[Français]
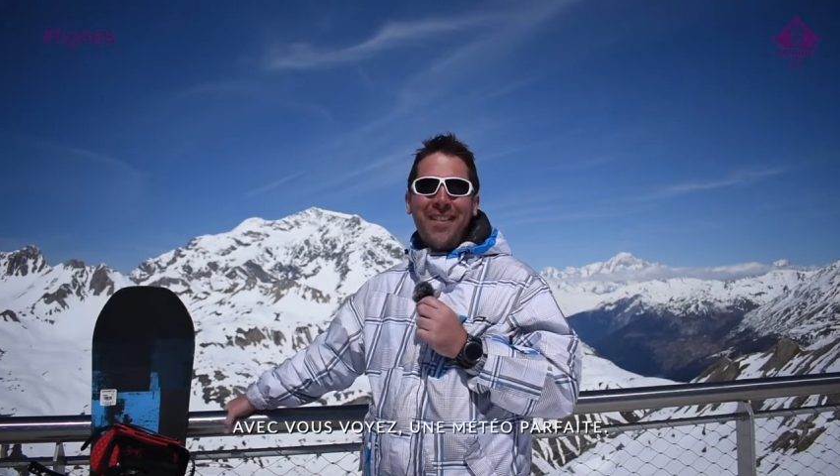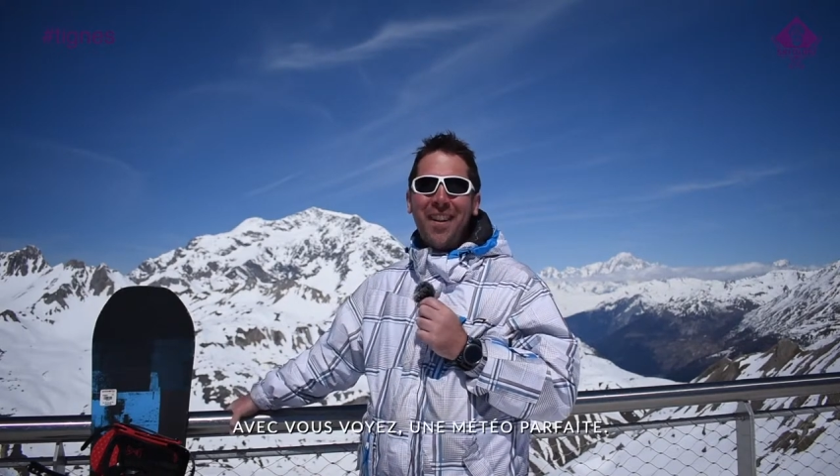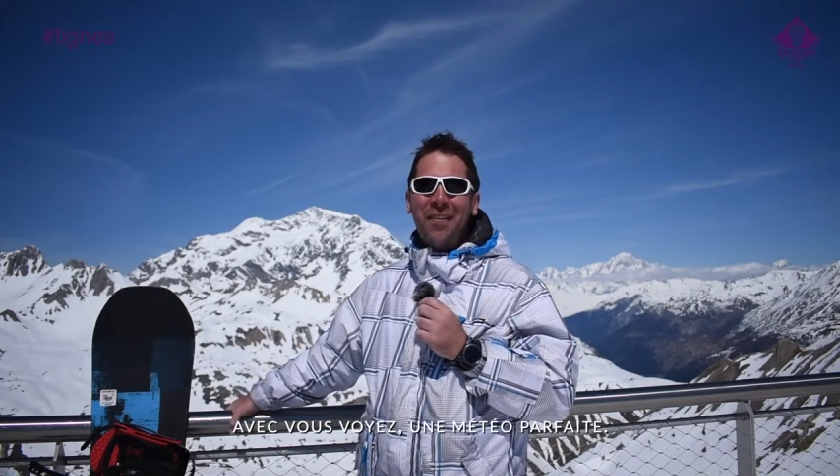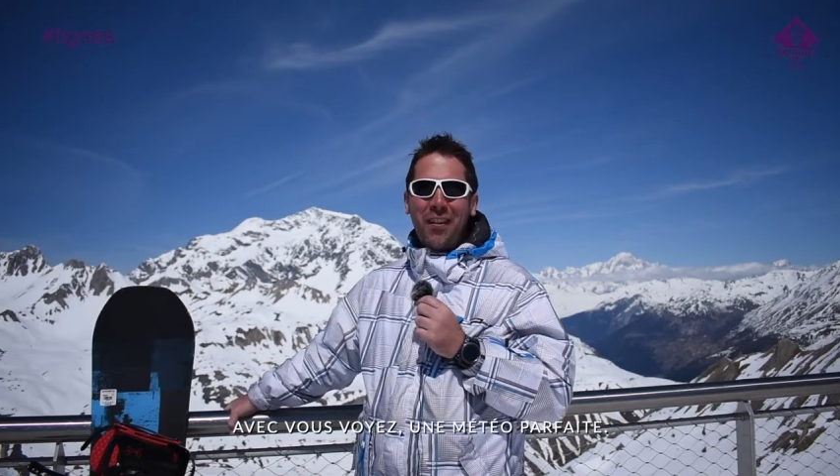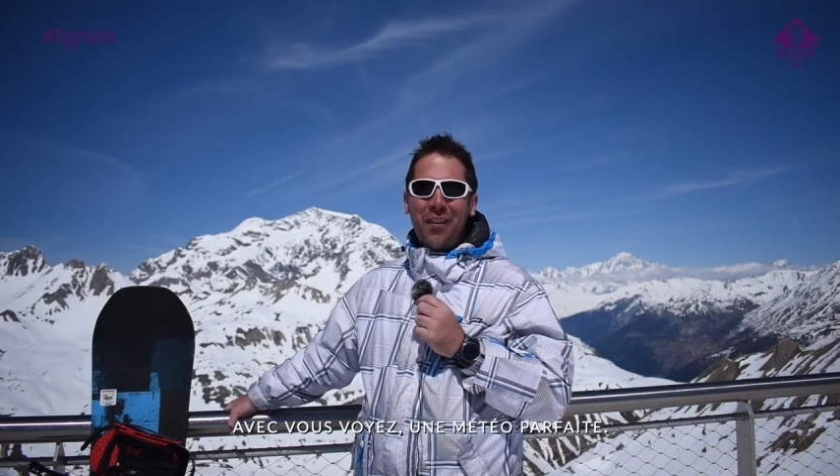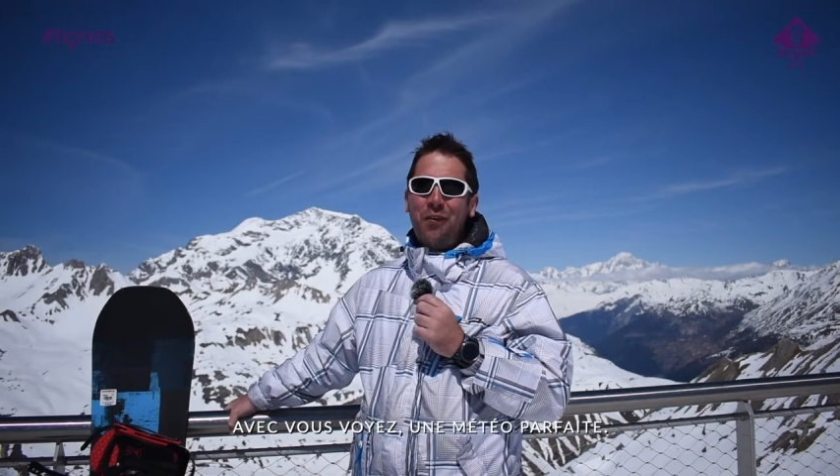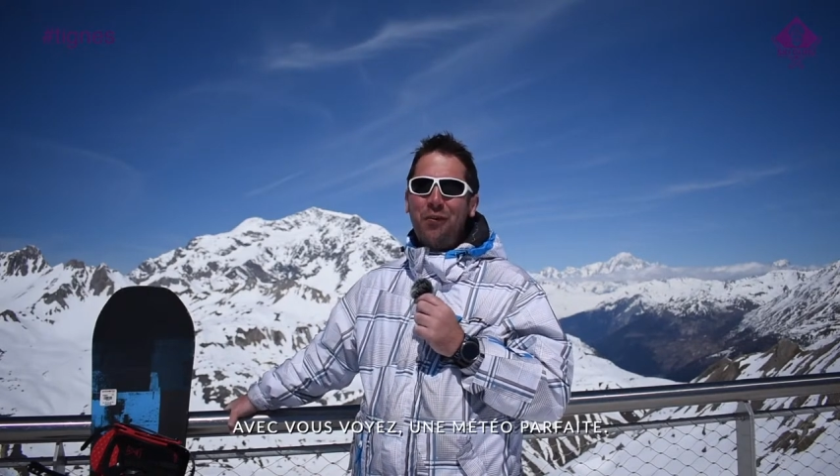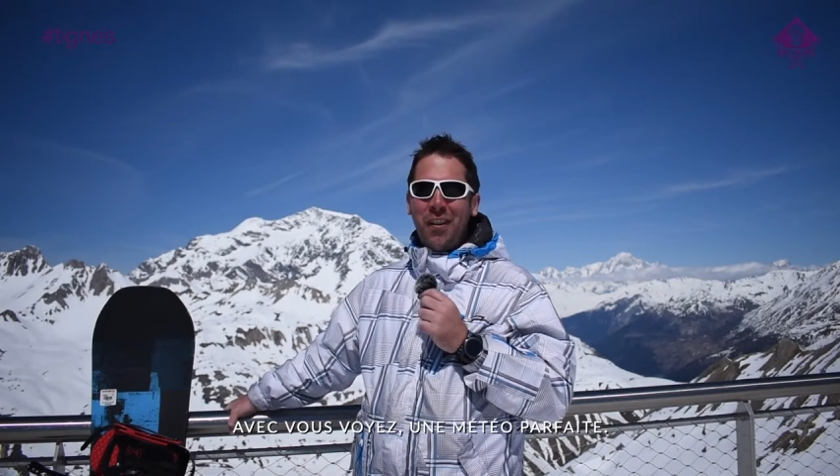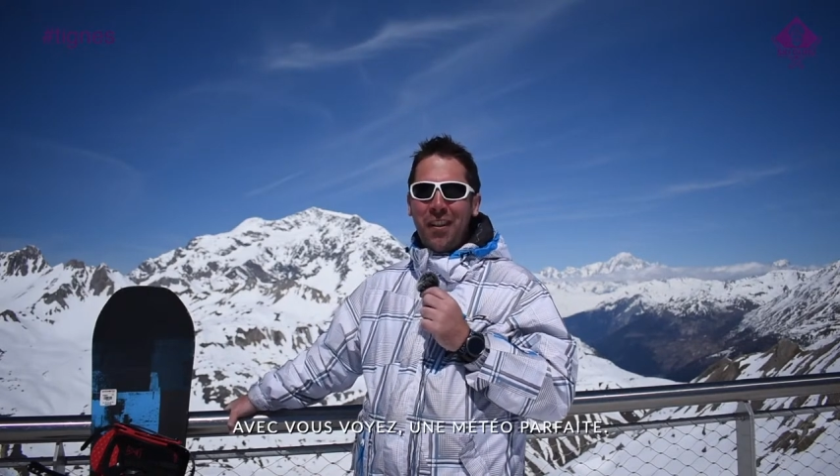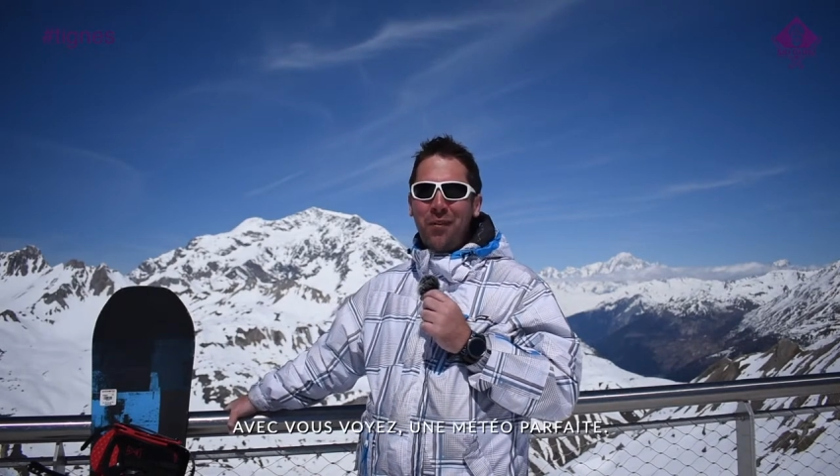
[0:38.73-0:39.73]
avec
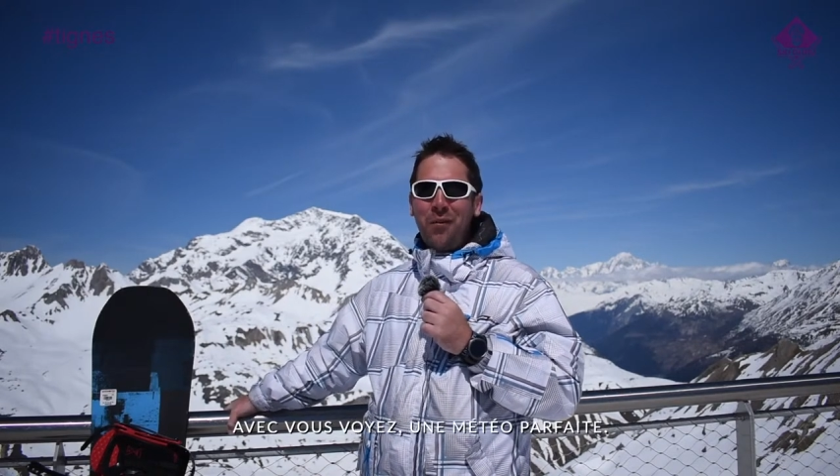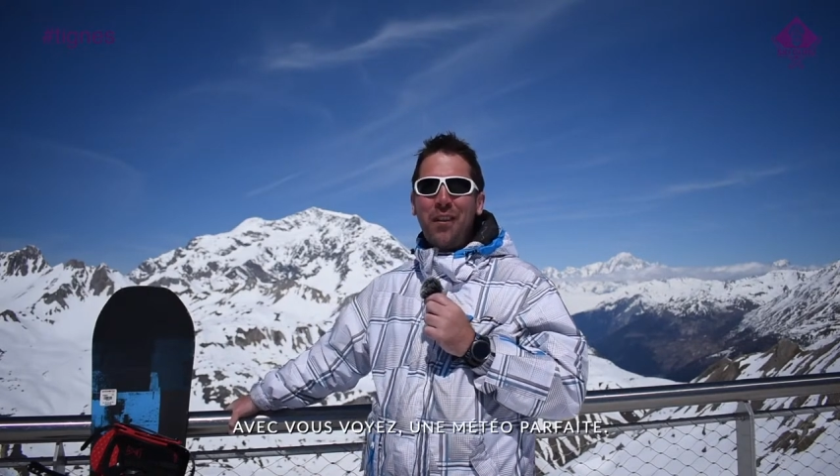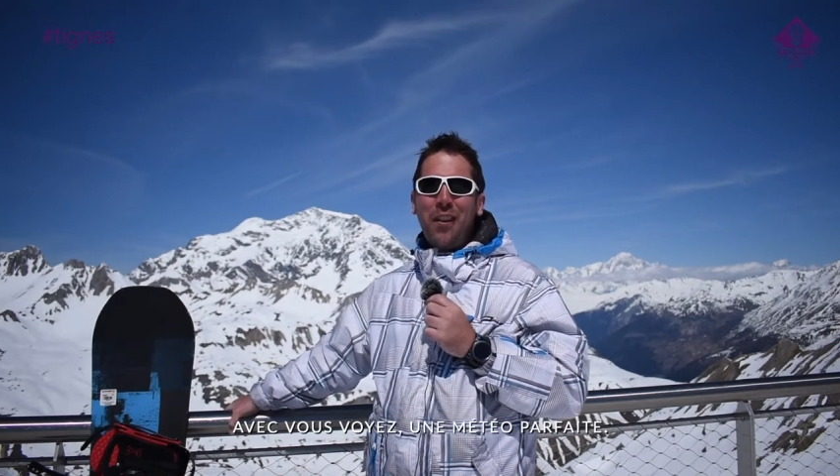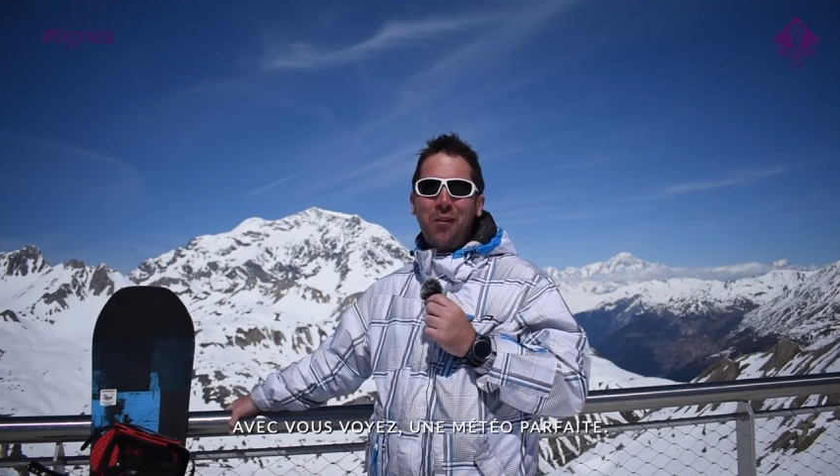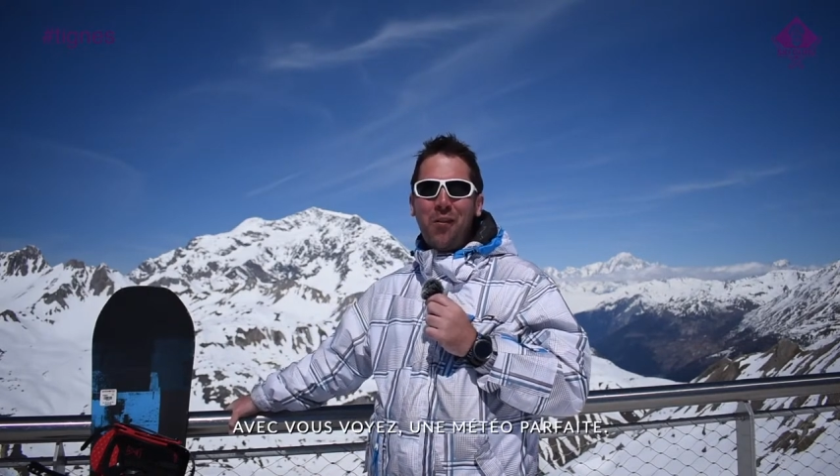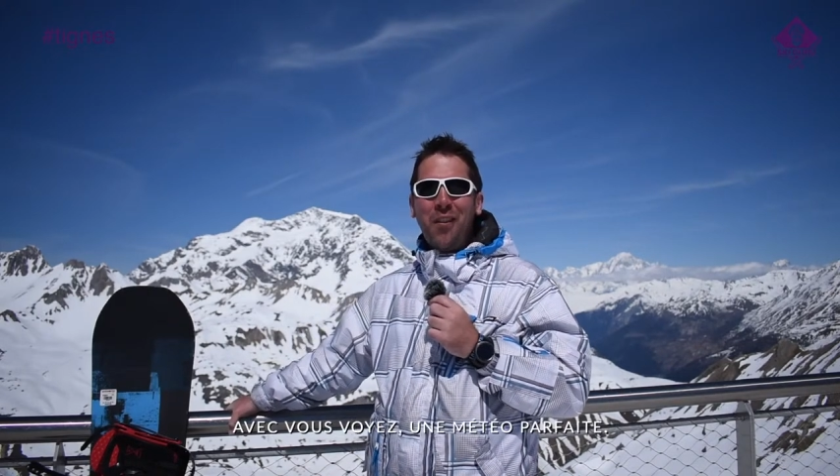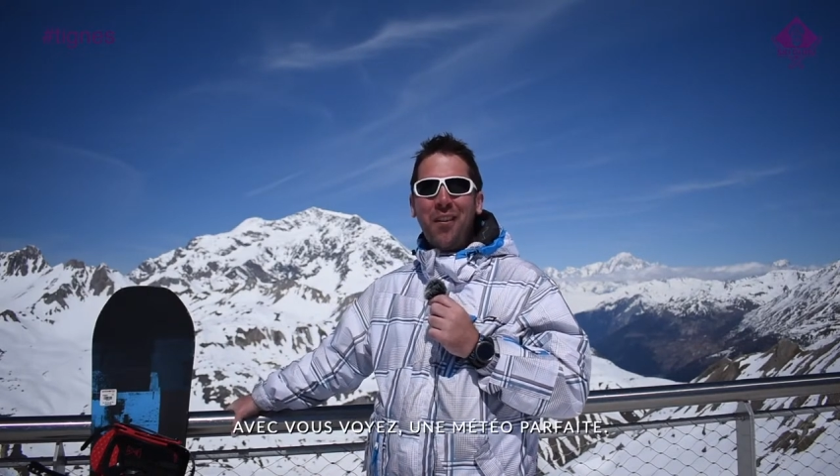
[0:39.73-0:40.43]
vous voyez une météo